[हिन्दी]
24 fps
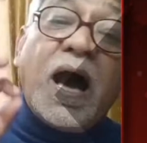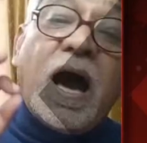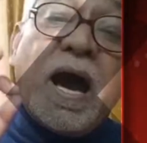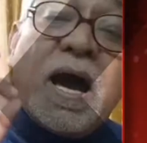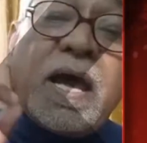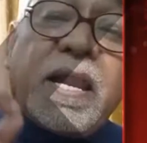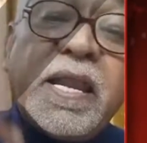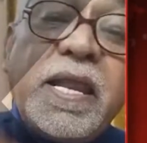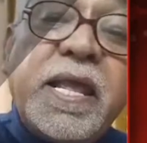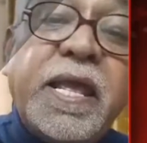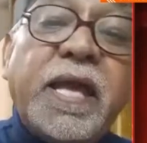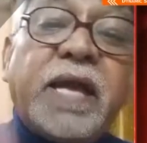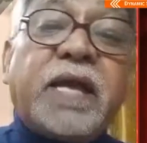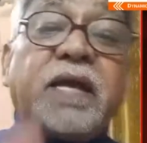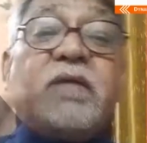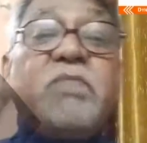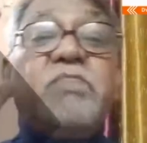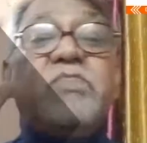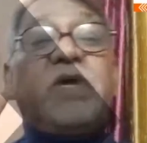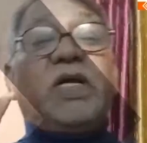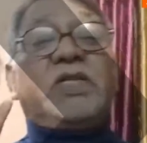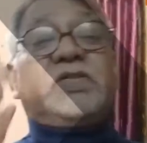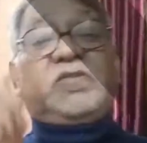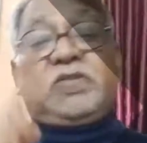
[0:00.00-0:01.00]
हर एक
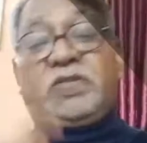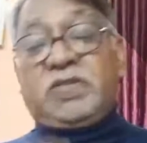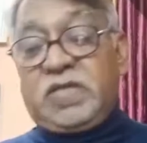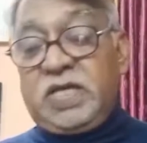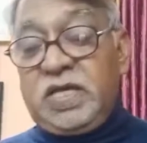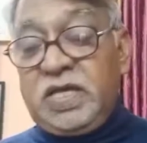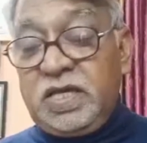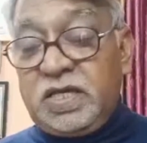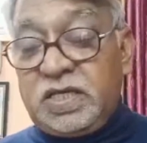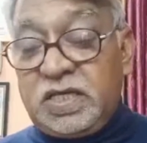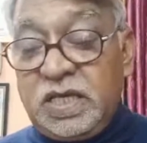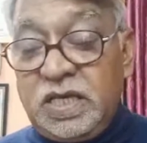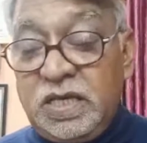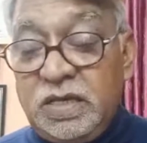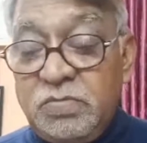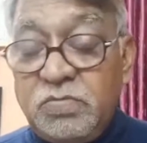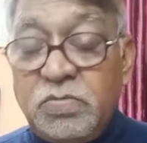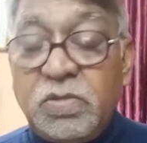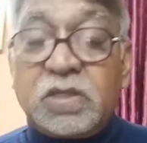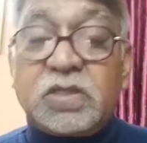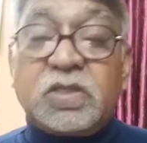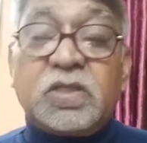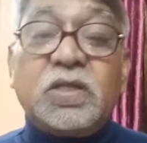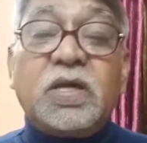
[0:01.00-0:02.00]
मत की
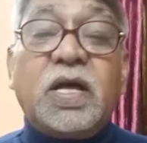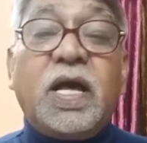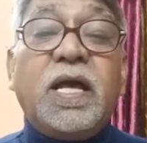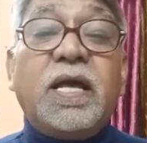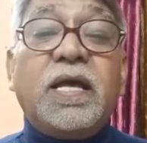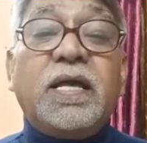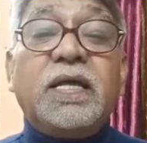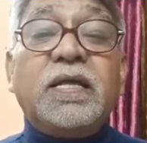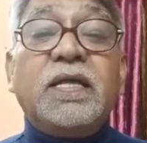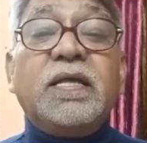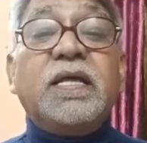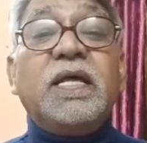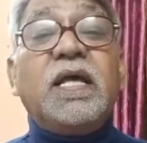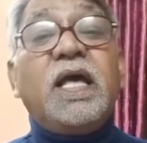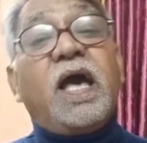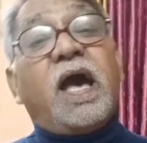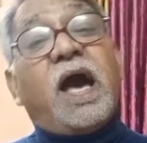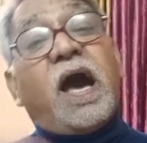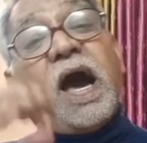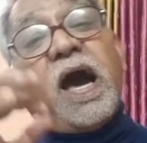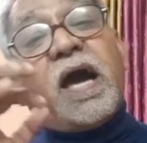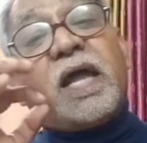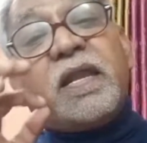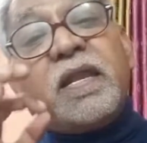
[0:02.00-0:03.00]
कीमत है
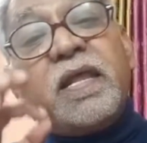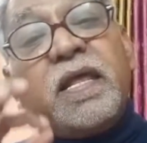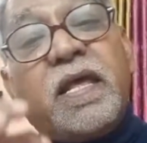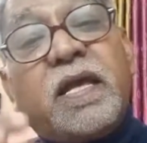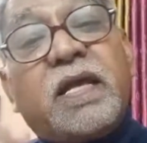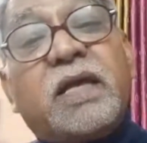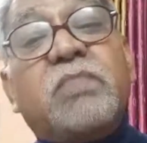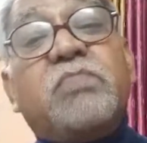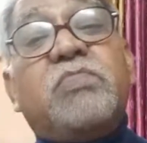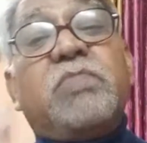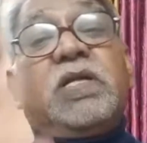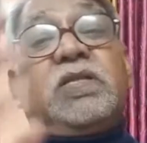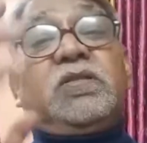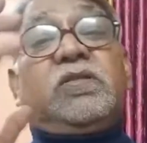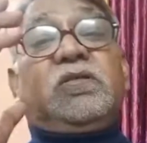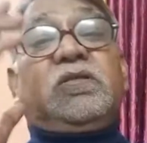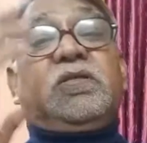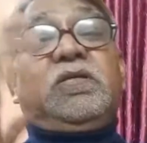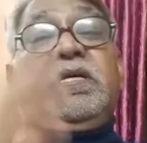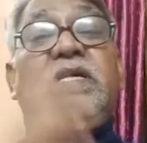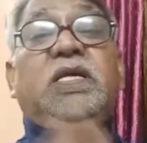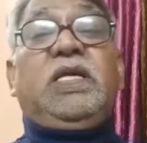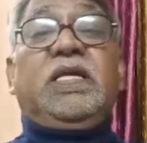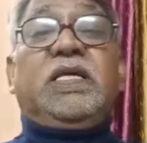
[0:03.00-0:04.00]
हर एक मत
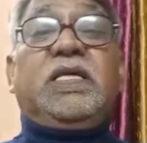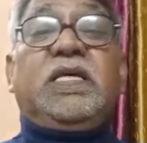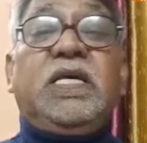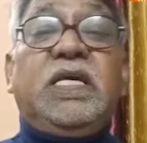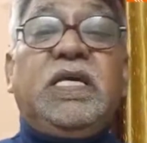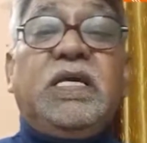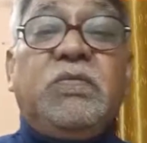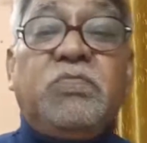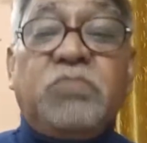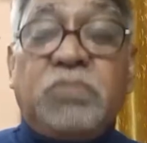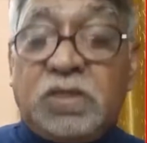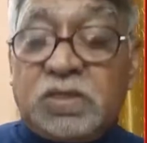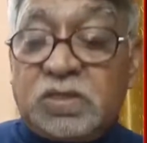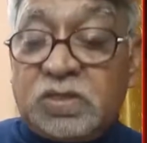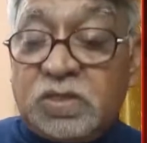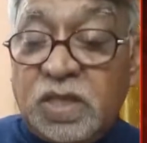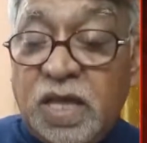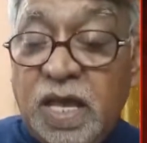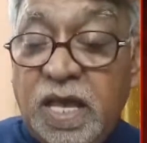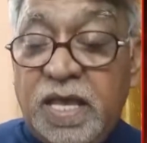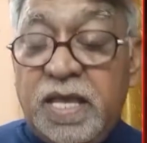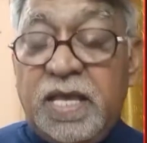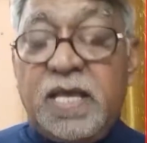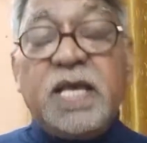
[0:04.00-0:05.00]
की कीमत
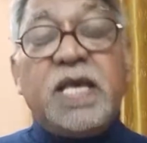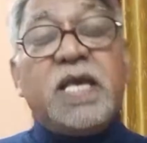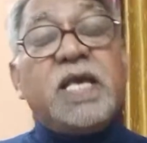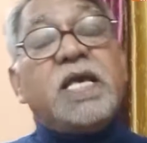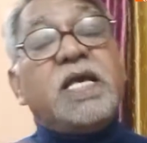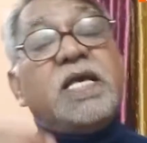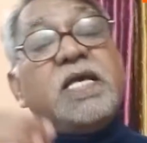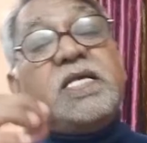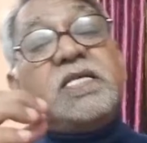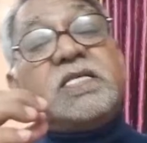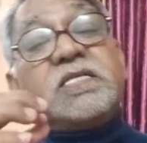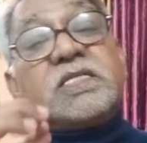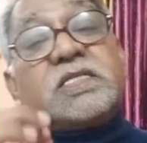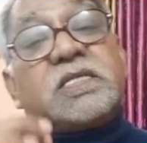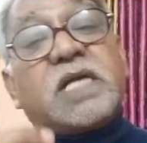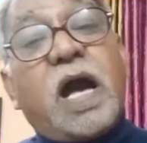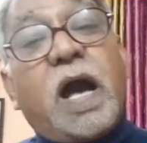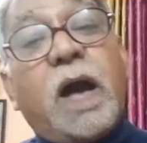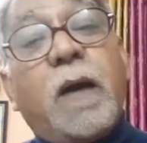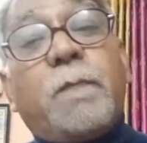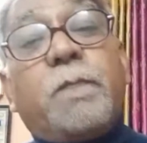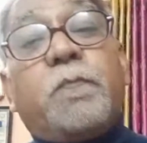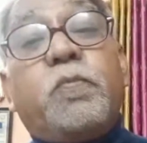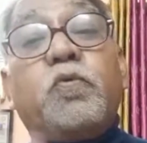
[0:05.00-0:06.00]
है
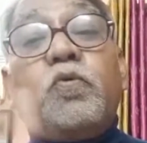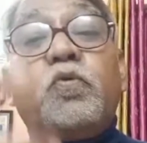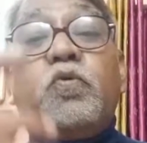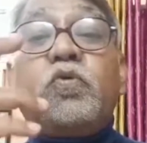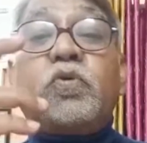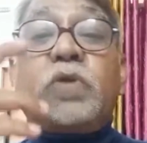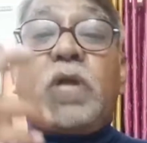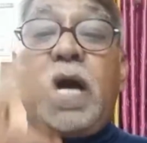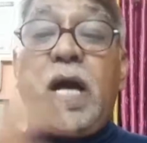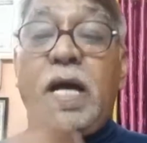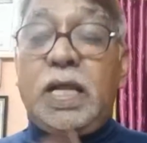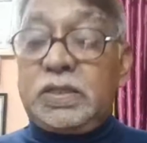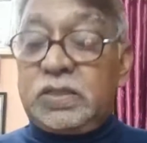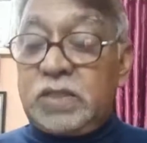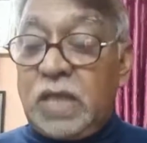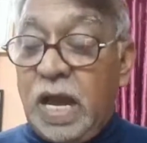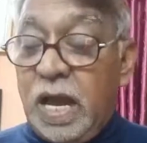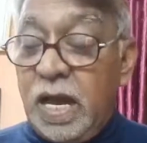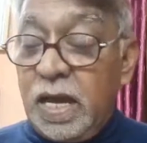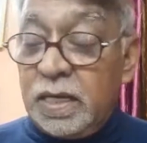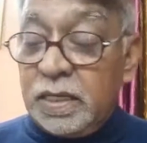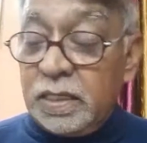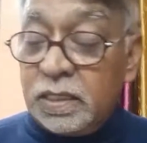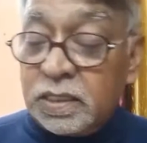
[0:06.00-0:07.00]
इसका पूरा
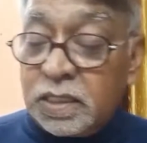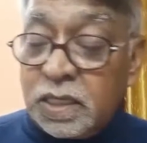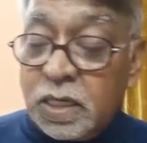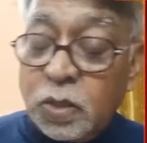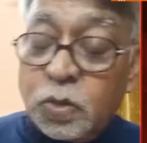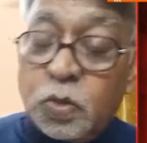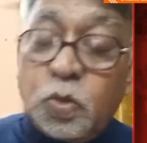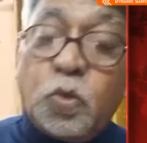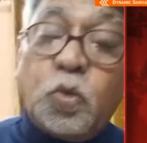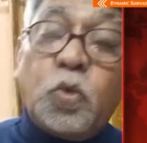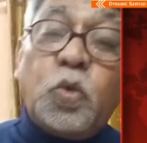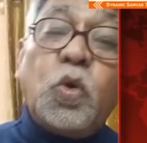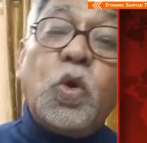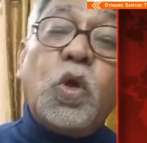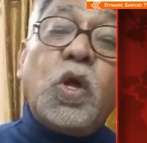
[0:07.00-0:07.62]
ध्यान करो